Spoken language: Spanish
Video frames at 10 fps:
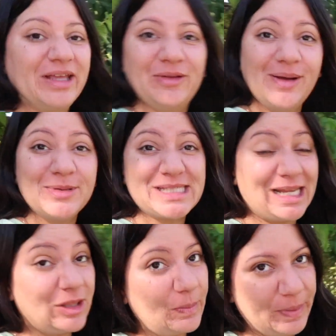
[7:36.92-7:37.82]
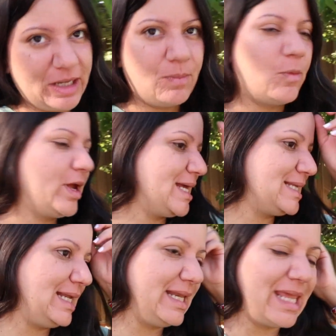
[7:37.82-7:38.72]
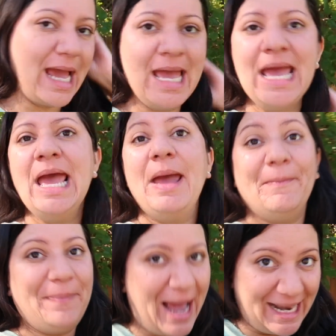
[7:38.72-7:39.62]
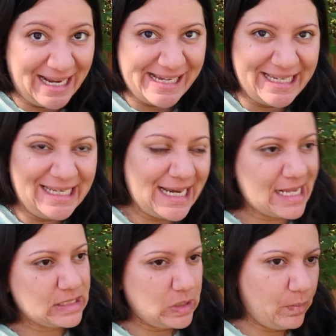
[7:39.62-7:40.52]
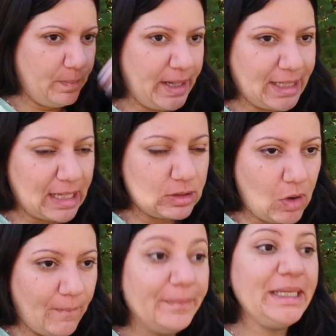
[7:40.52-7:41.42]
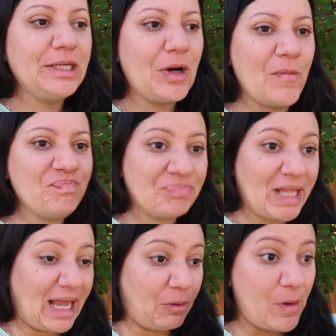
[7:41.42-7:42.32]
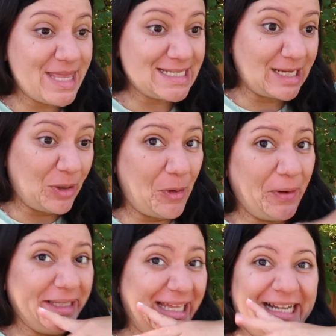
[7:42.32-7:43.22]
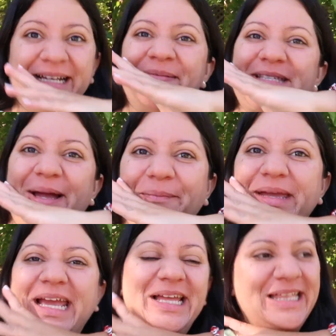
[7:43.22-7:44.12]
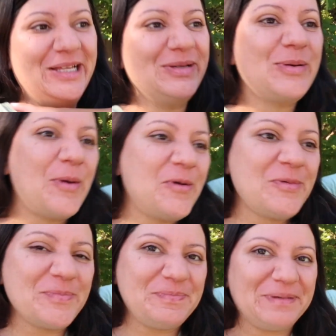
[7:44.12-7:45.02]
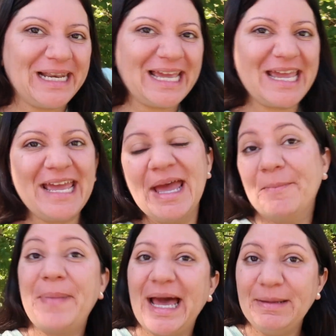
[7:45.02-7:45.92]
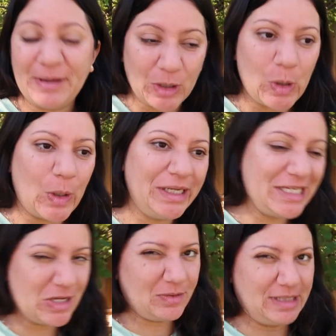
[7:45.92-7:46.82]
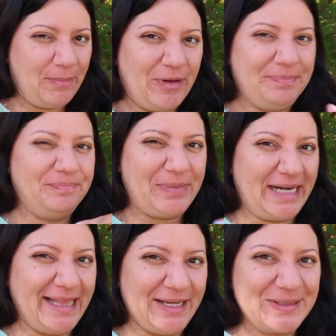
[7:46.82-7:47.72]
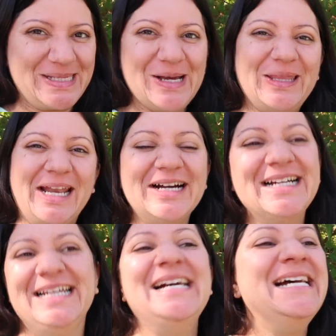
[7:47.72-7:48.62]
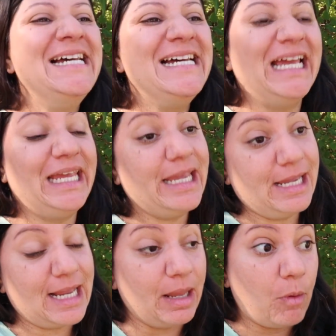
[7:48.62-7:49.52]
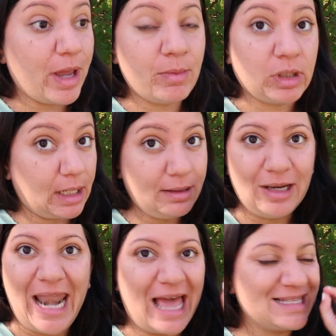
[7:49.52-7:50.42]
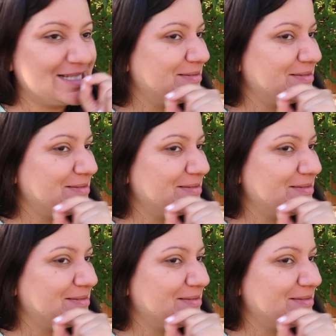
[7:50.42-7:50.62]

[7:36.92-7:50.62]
estuve mostrando, pero voy a salir ya para el gimnasio, vengan conmigo. Recuérdense que hoy tenemos también cumple, party para con los niños, después party de nosotros y que les voy a mostrar las